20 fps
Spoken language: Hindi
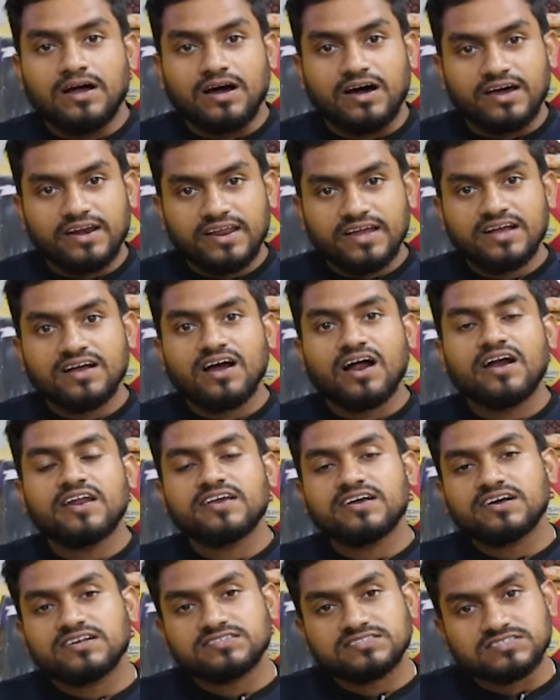हर एक
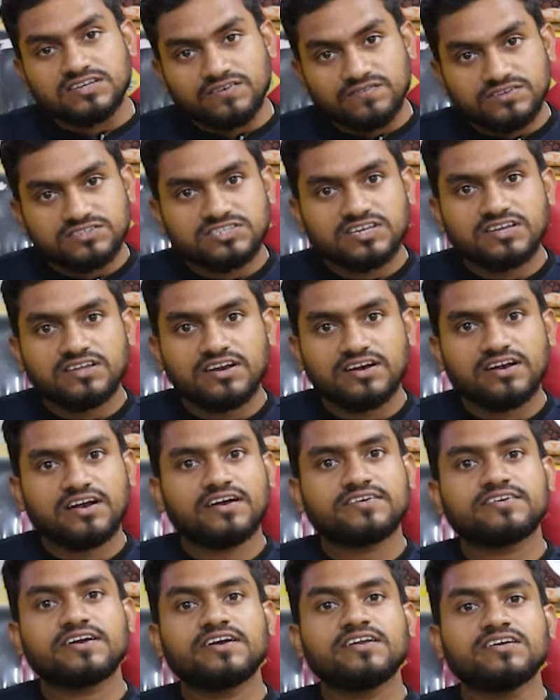गाड़ी का सर्विसिंग
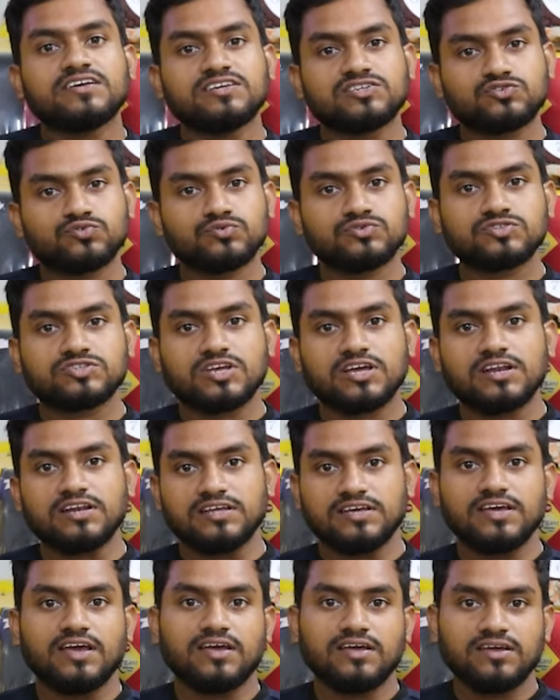रिलेटेड इशूज़ के
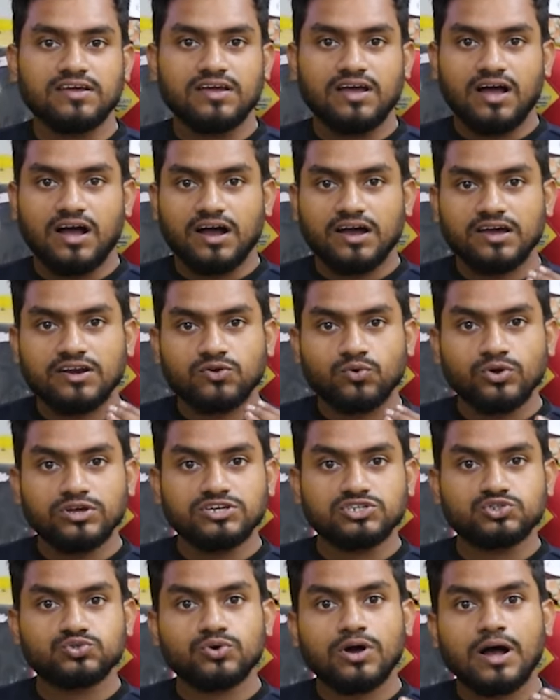लिए अगर
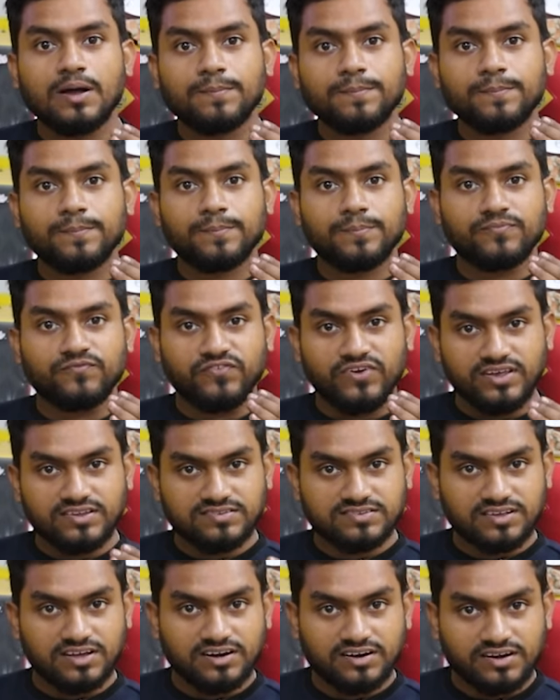कोई इशू आप
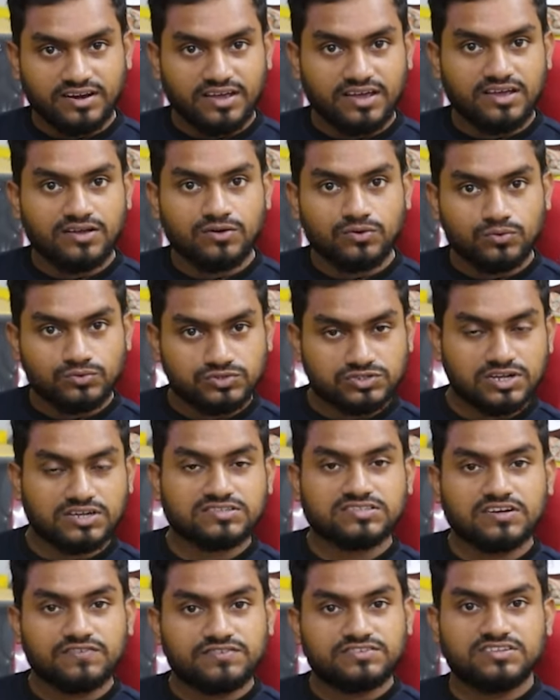फेस कर रहे हैं उसका
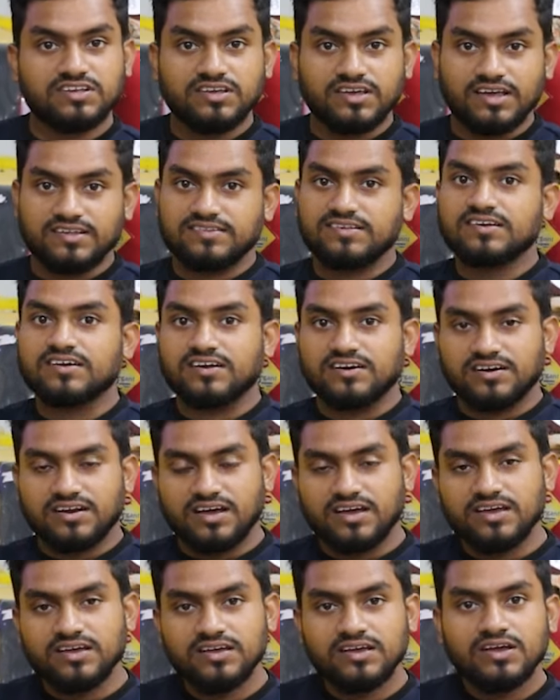सर्विसिंग कैसे
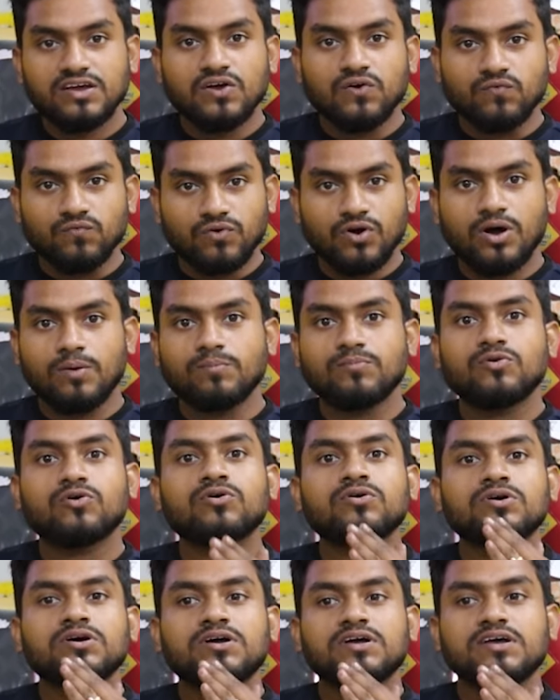करना है वो हम
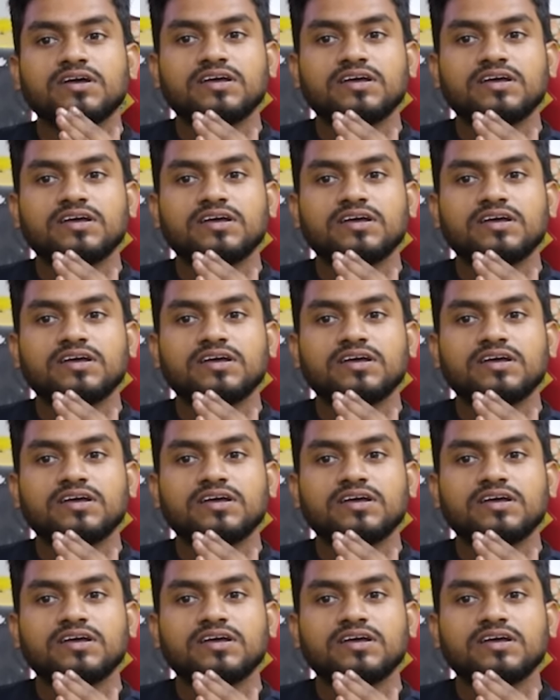लोग